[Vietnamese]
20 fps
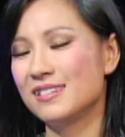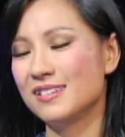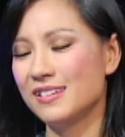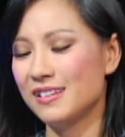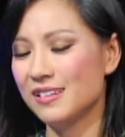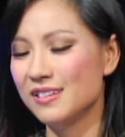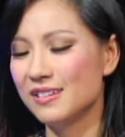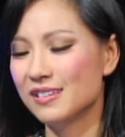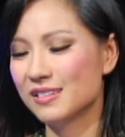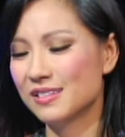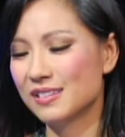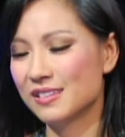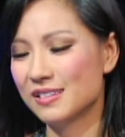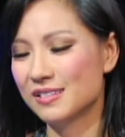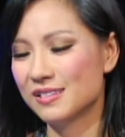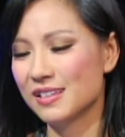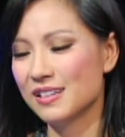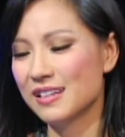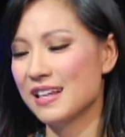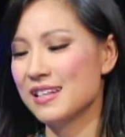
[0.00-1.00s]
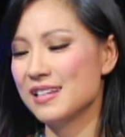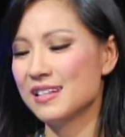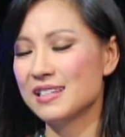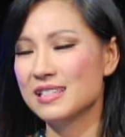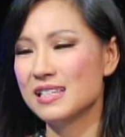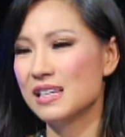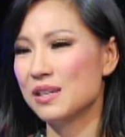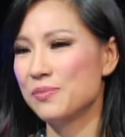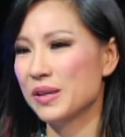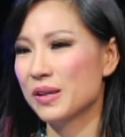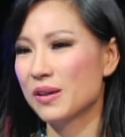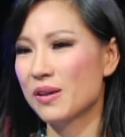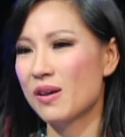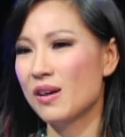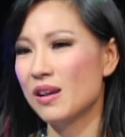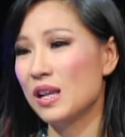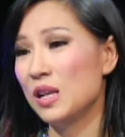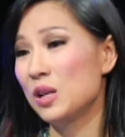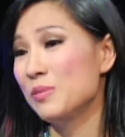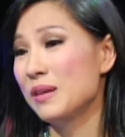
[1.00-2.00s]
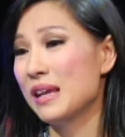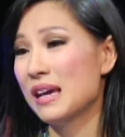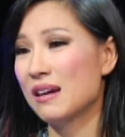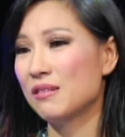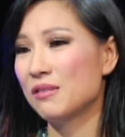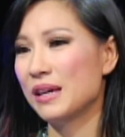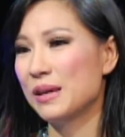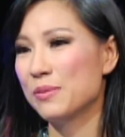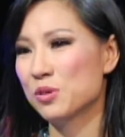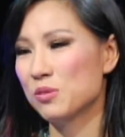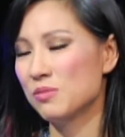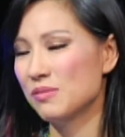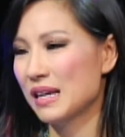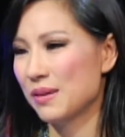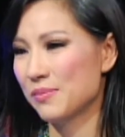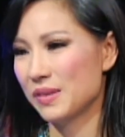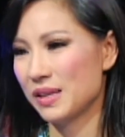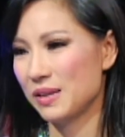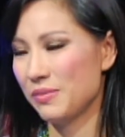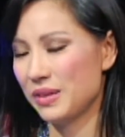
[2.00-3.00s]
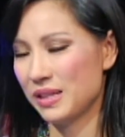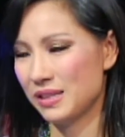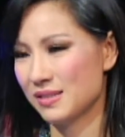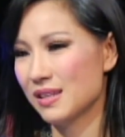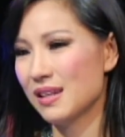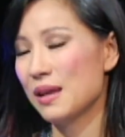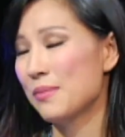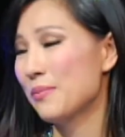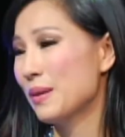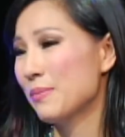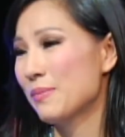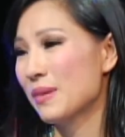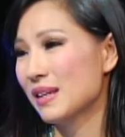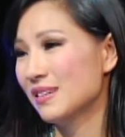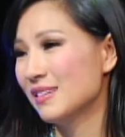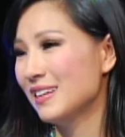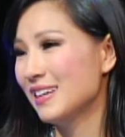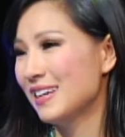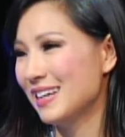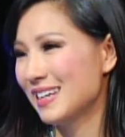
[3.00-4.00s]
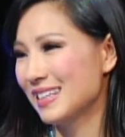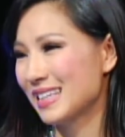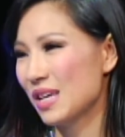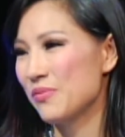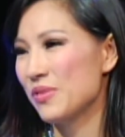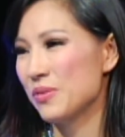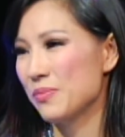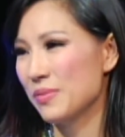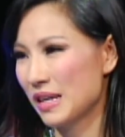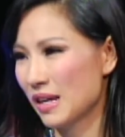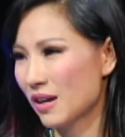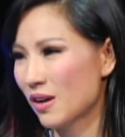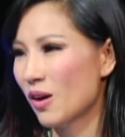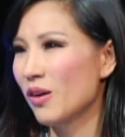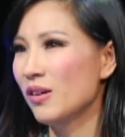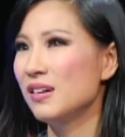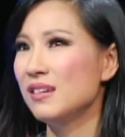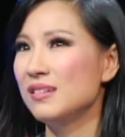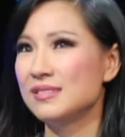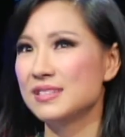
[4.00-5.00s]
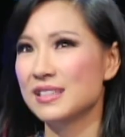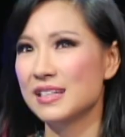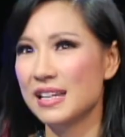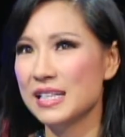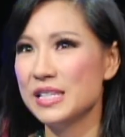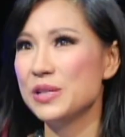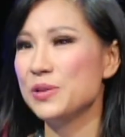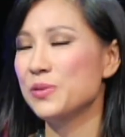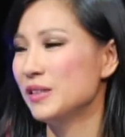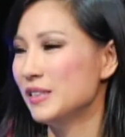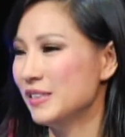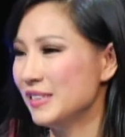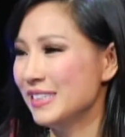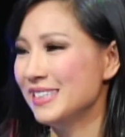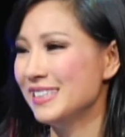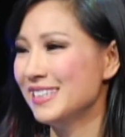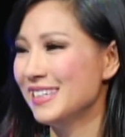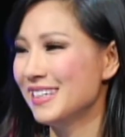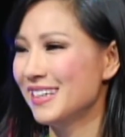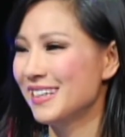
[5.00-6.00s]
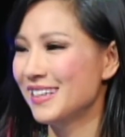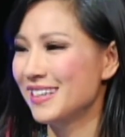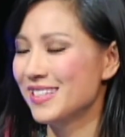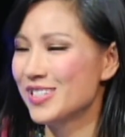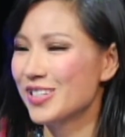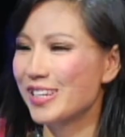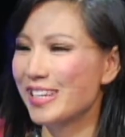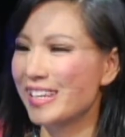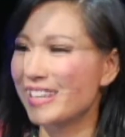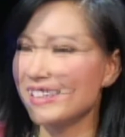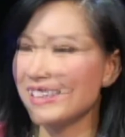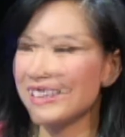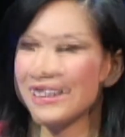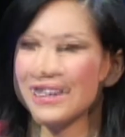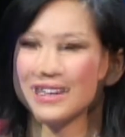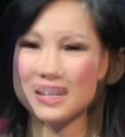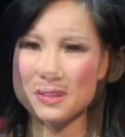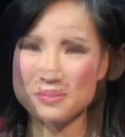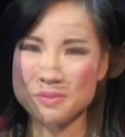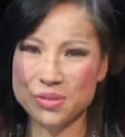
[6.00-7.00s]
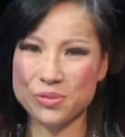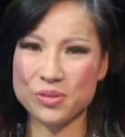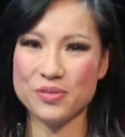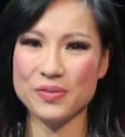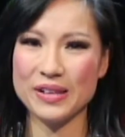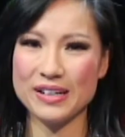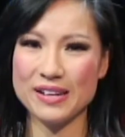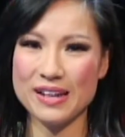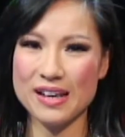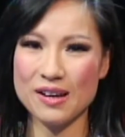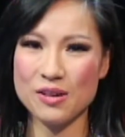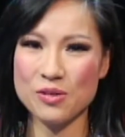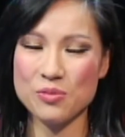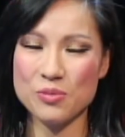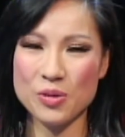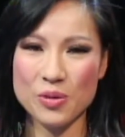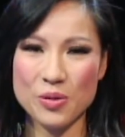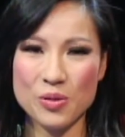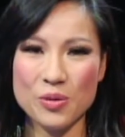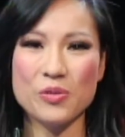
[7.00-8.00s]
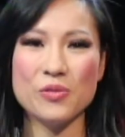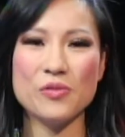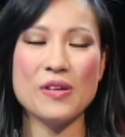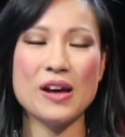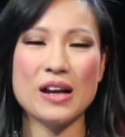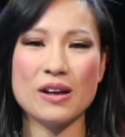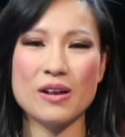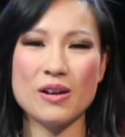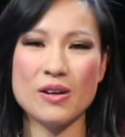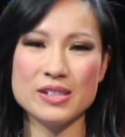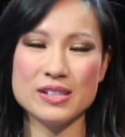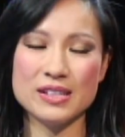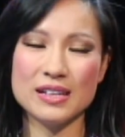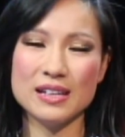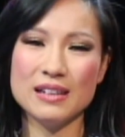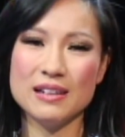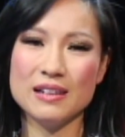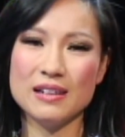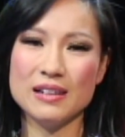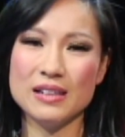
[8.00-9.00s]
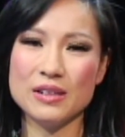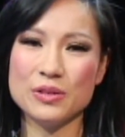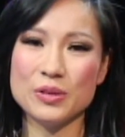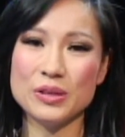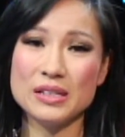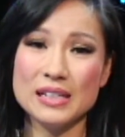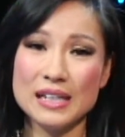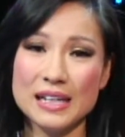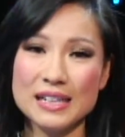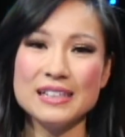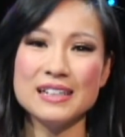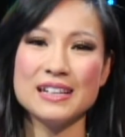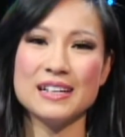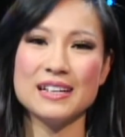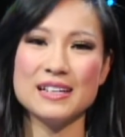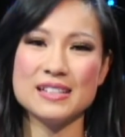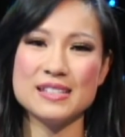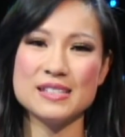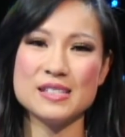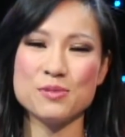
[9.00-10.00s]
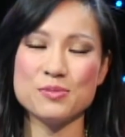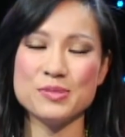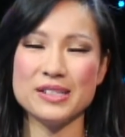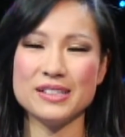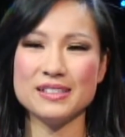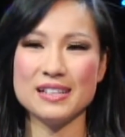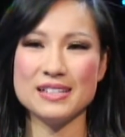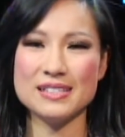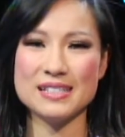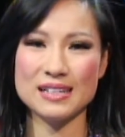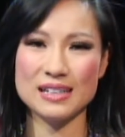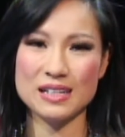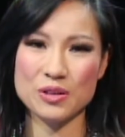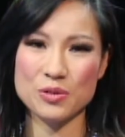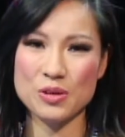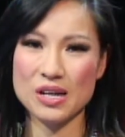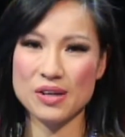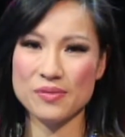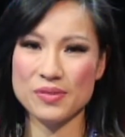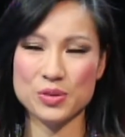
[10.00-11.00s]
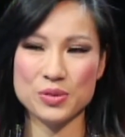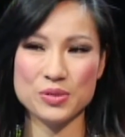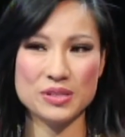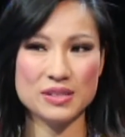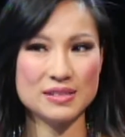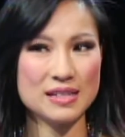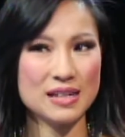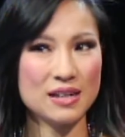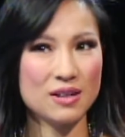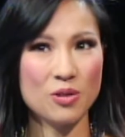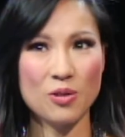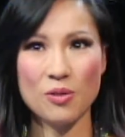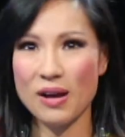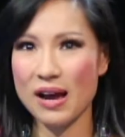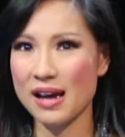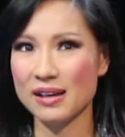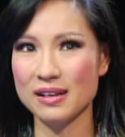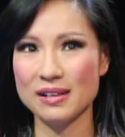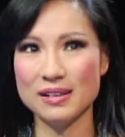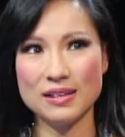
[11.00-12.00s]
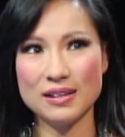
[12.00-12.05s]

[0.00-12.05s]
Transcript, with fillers: được tất cả những cái gì là mình có, là lúc nào em cũng cảm thấy mình rất là may mắn, tại vì mình đã có hơn rất là nhiều người. Cho nên là cảm ơn quý vị đã ủng hộ và có những cái lời khuyến khích trong những thời gian gần qua, và Thùy Dương sẽ cố gắng